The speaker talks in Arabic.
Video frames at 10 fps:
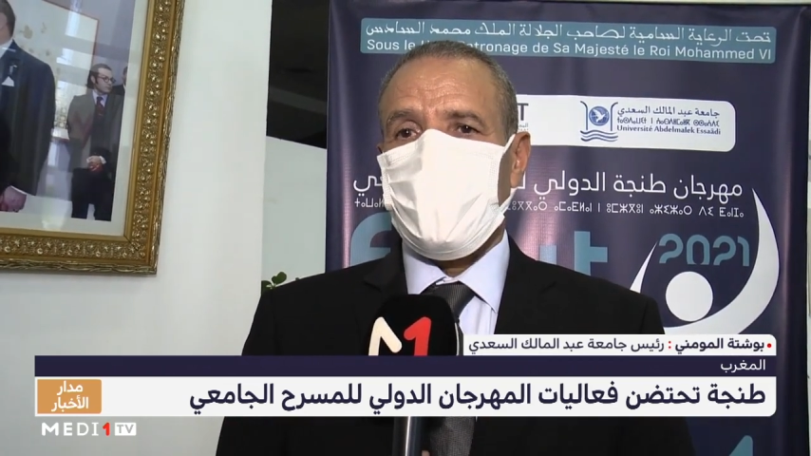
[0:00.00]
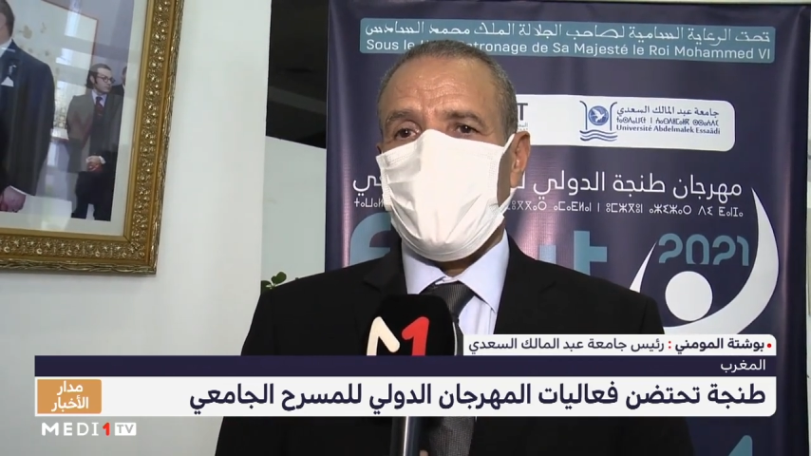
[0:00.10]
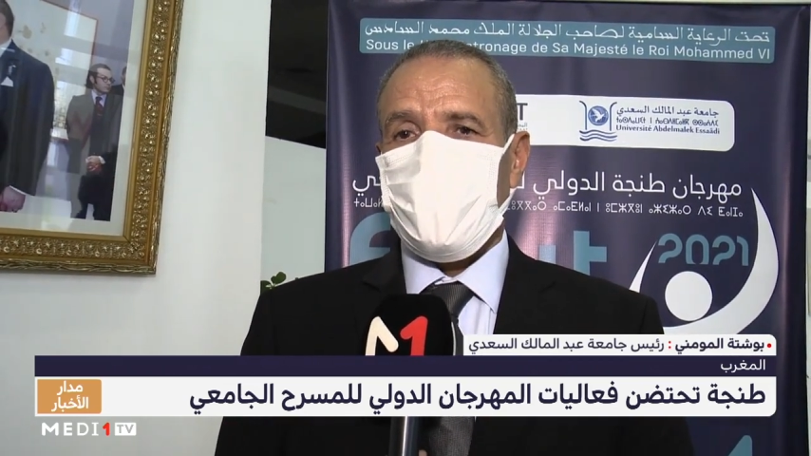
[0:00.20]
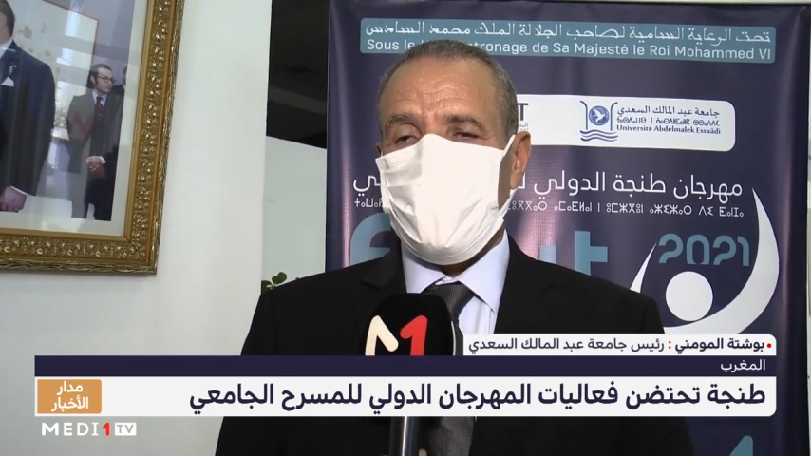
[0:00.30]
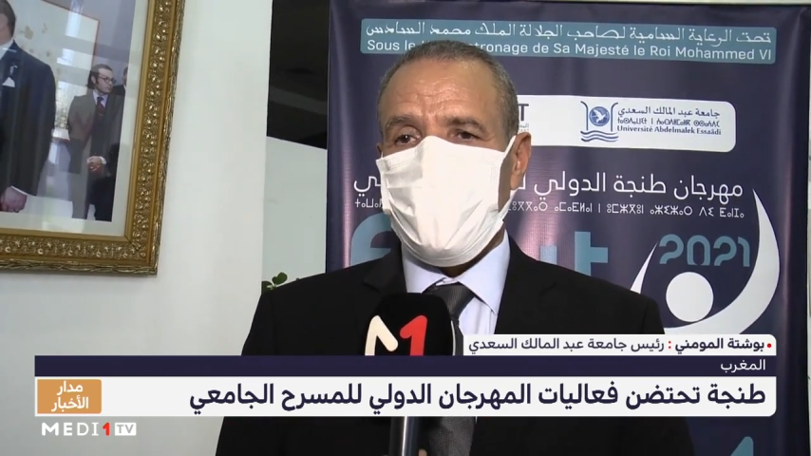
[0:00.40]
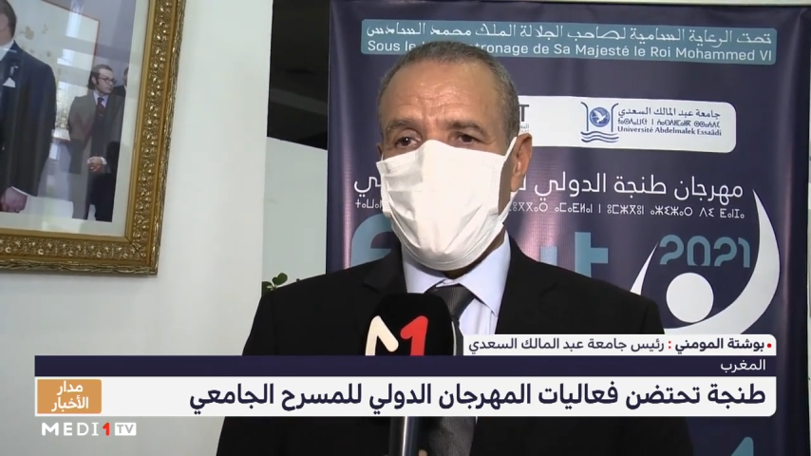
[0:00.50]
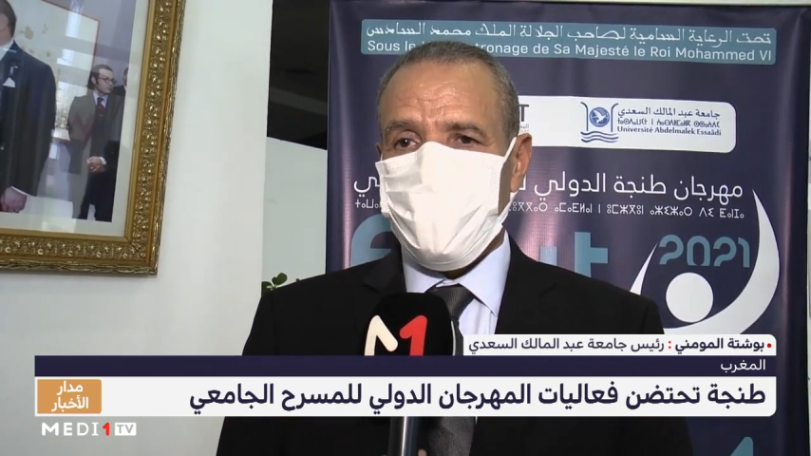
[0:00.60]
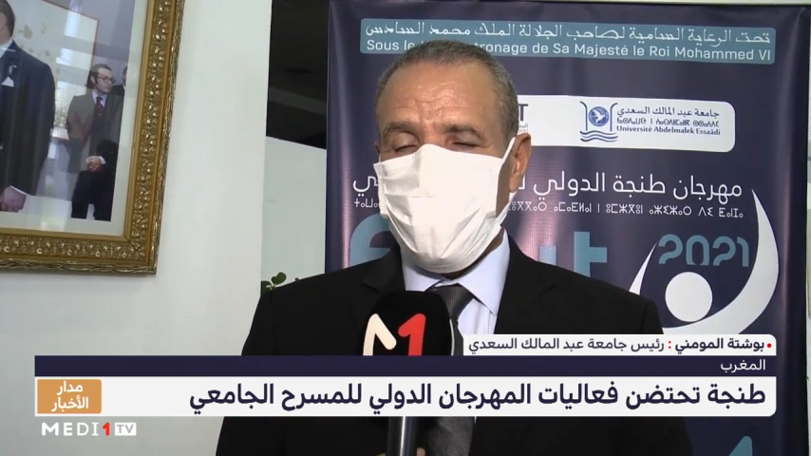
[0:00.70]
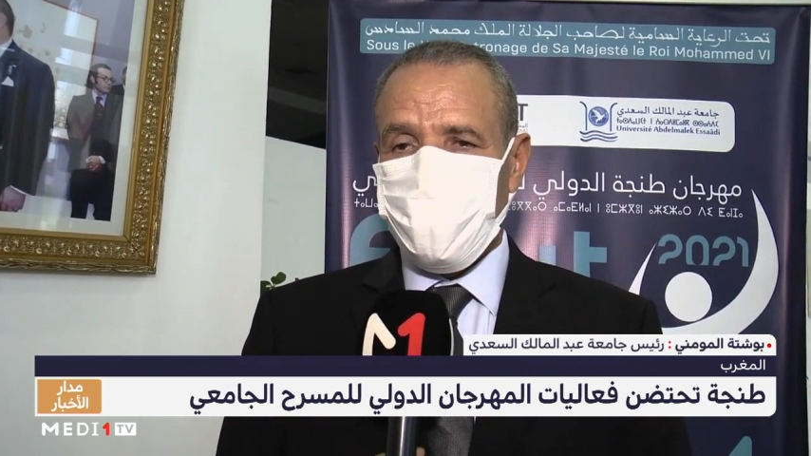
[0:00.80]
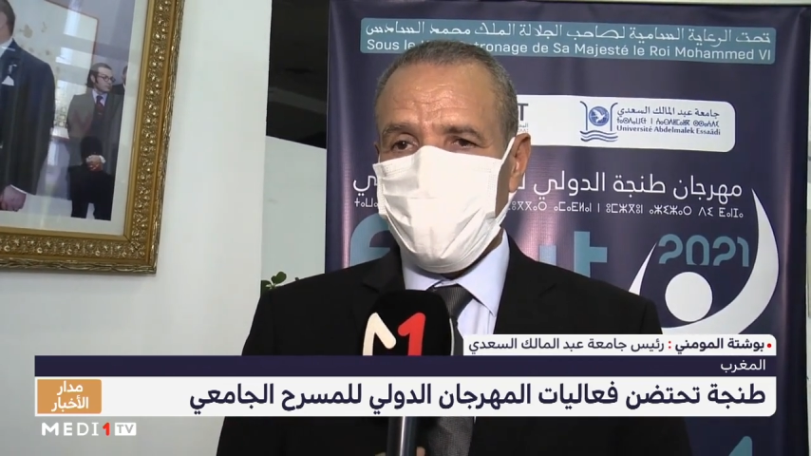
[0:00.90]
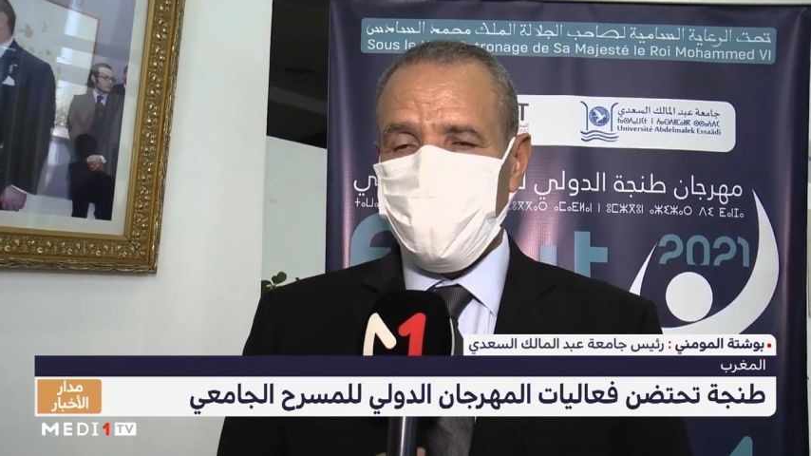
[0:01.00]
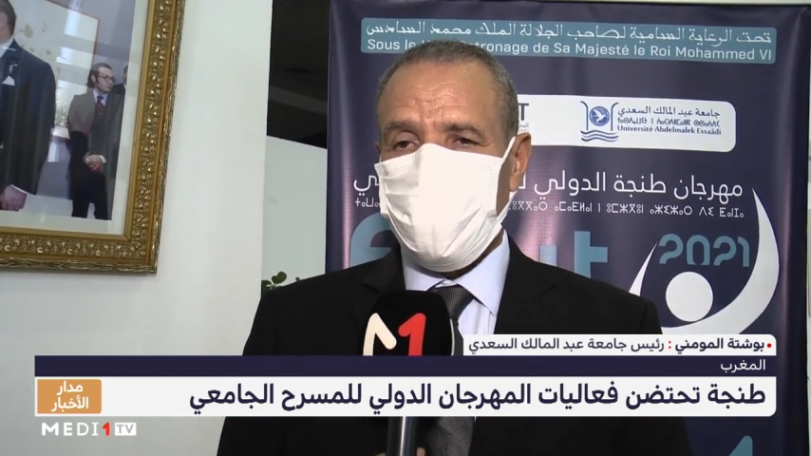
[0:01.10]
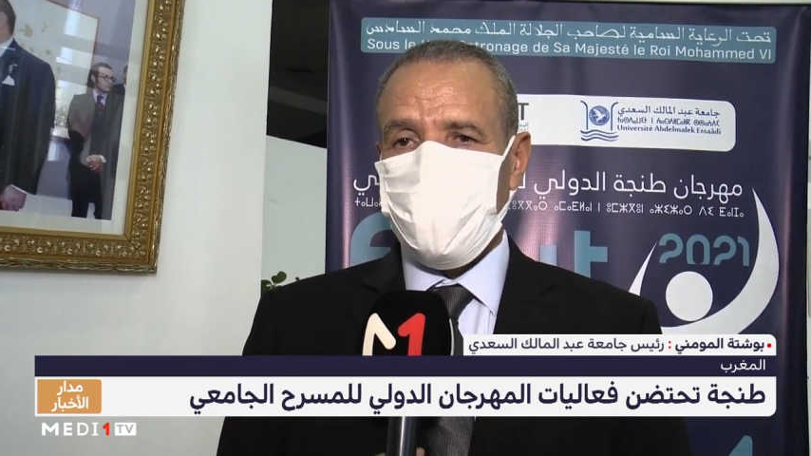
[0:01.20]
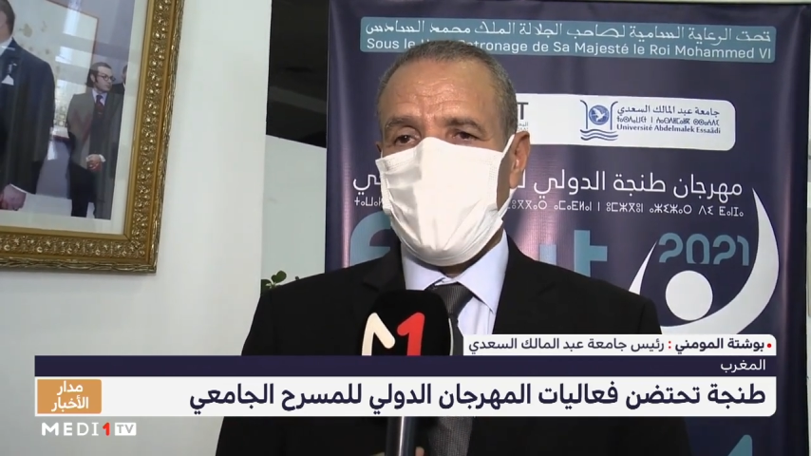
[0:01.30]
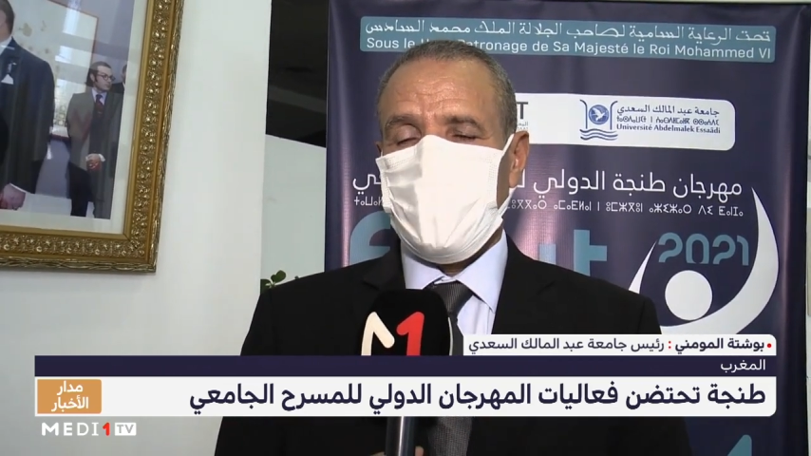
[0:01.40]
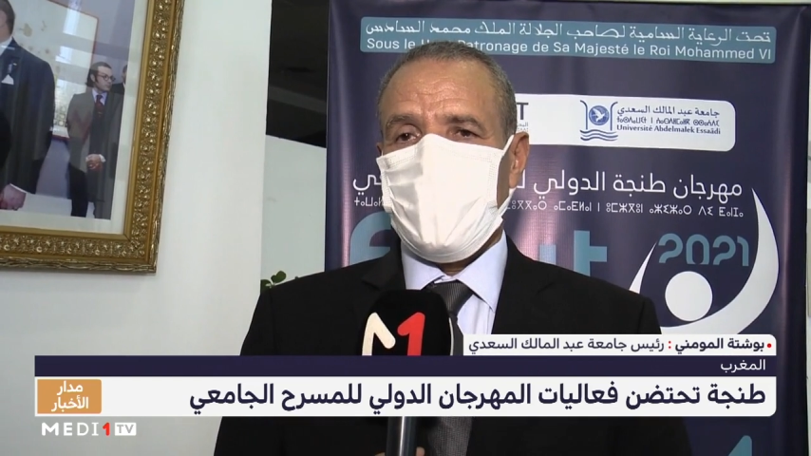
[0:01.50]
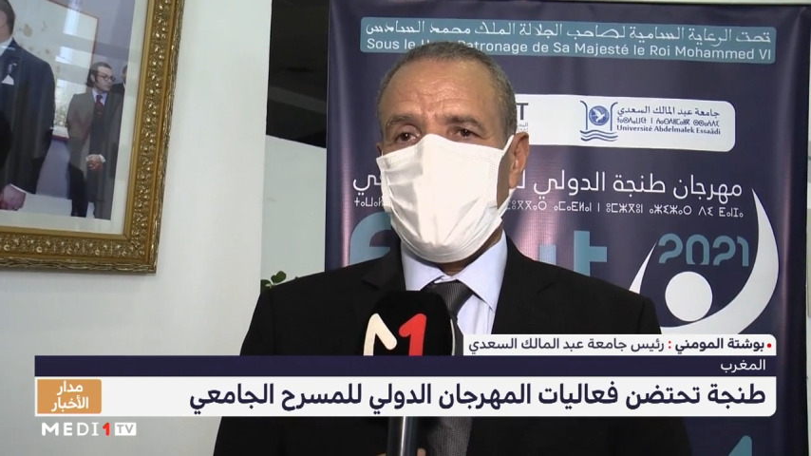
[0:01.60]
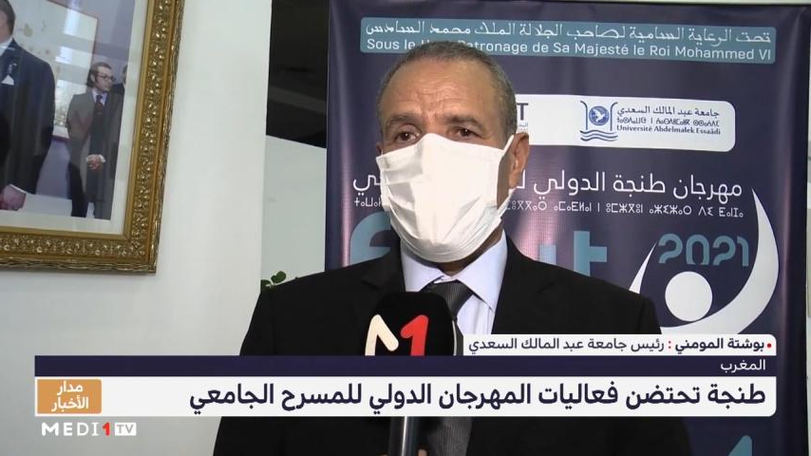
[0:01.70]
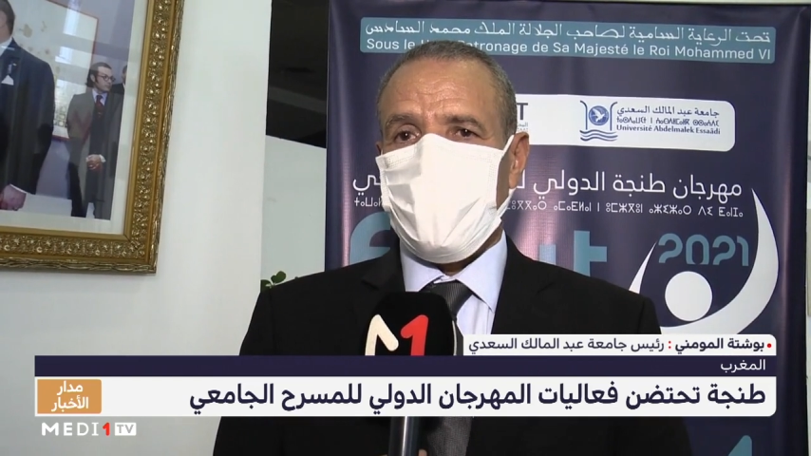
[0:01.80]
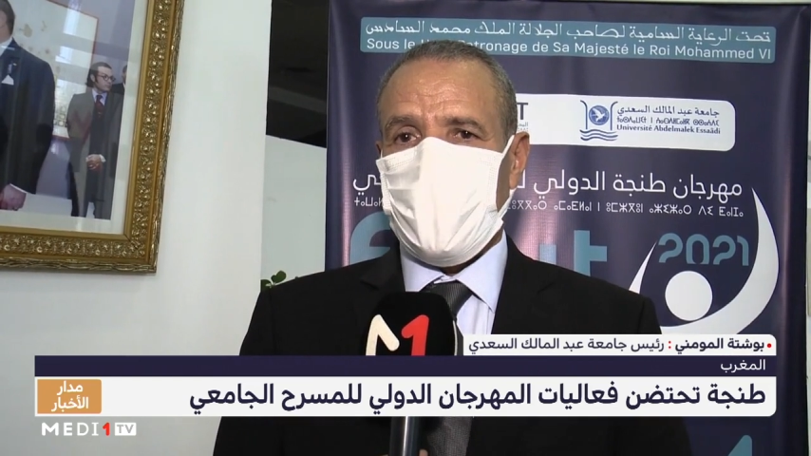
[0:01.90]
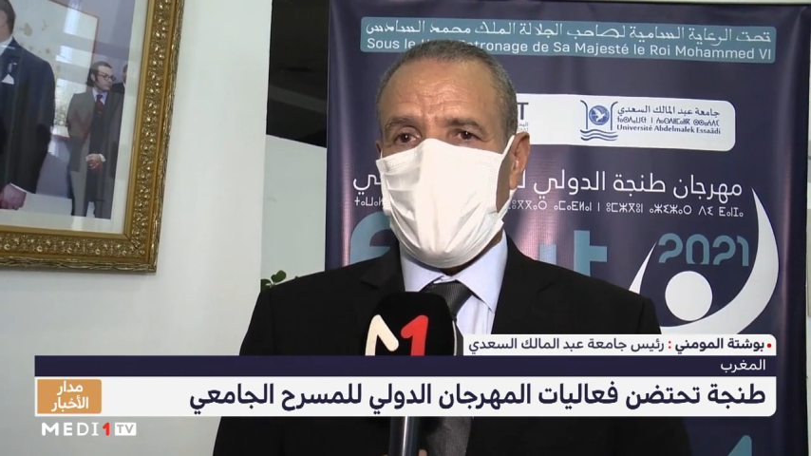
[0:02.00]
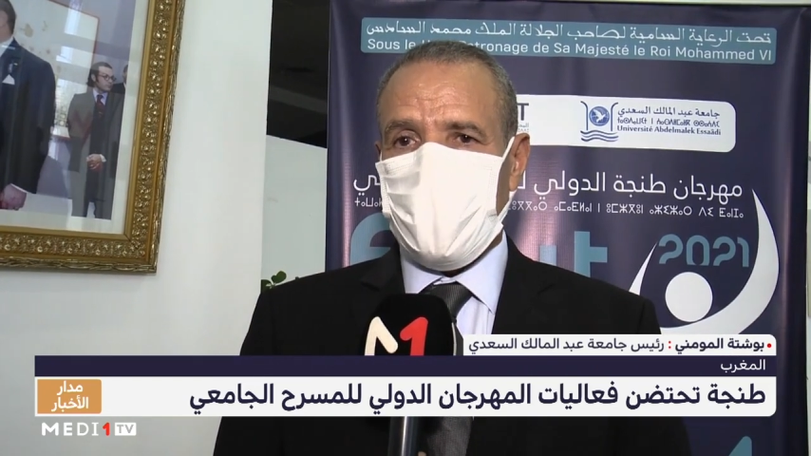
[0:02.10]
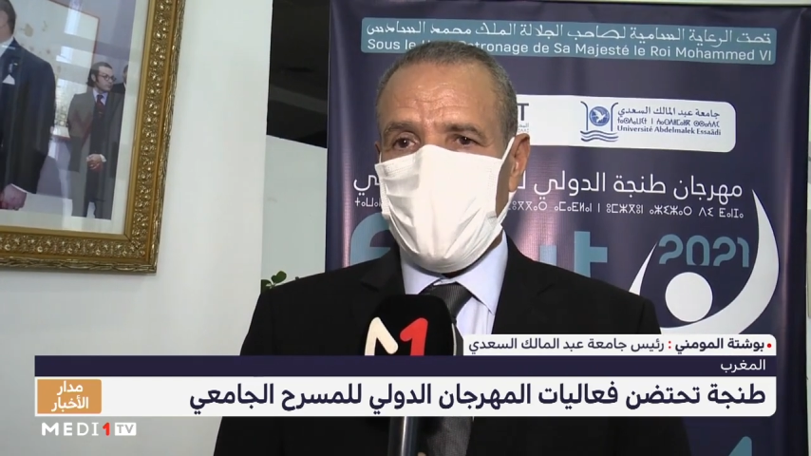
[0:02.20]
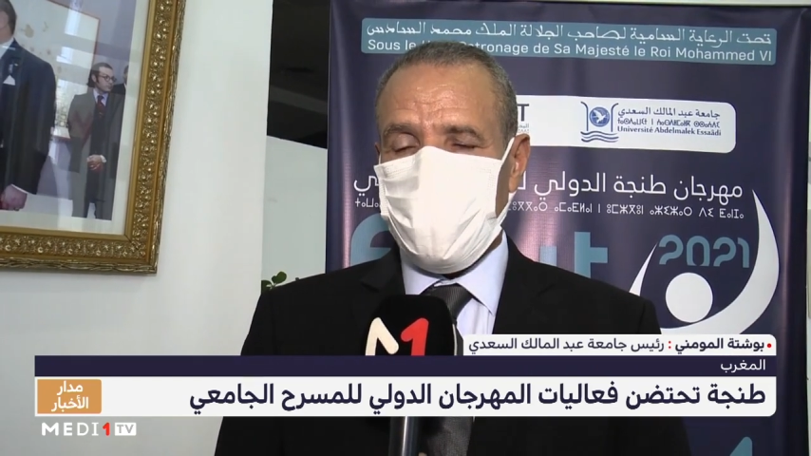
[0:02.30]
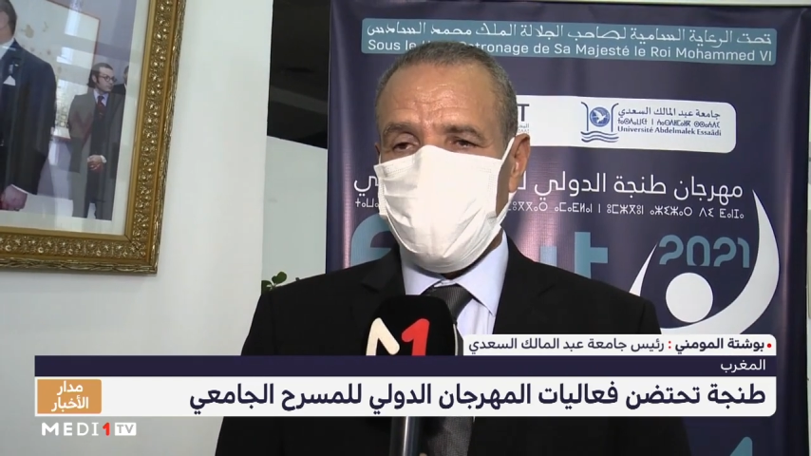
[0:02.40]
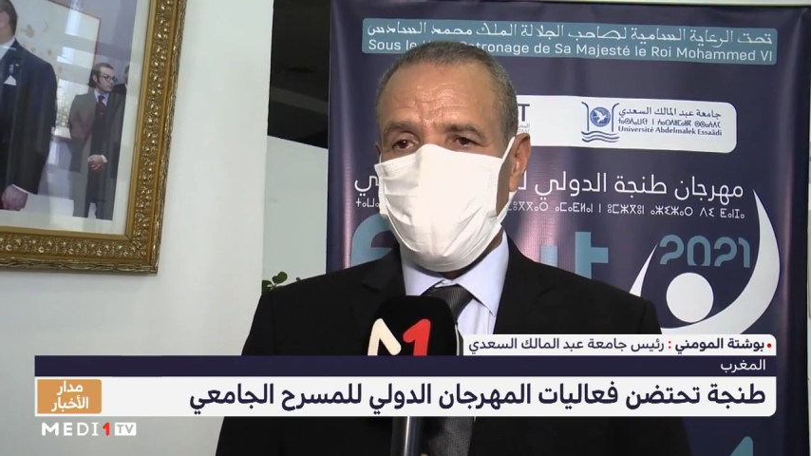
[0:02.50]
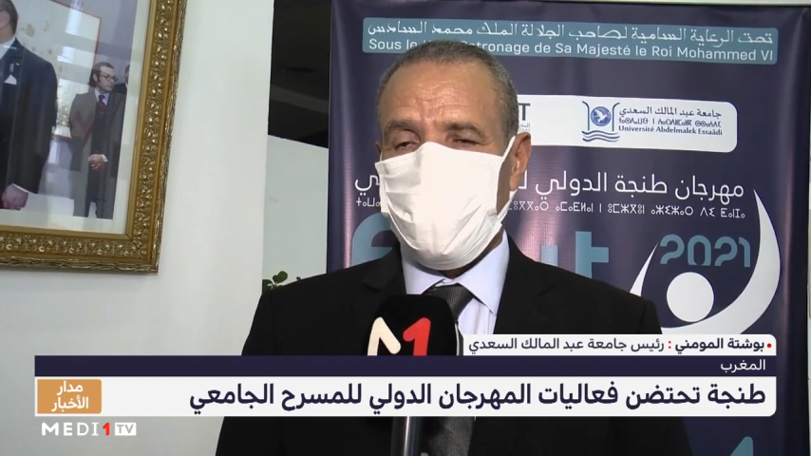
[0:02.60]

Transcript: كيتشبعوا بالاراء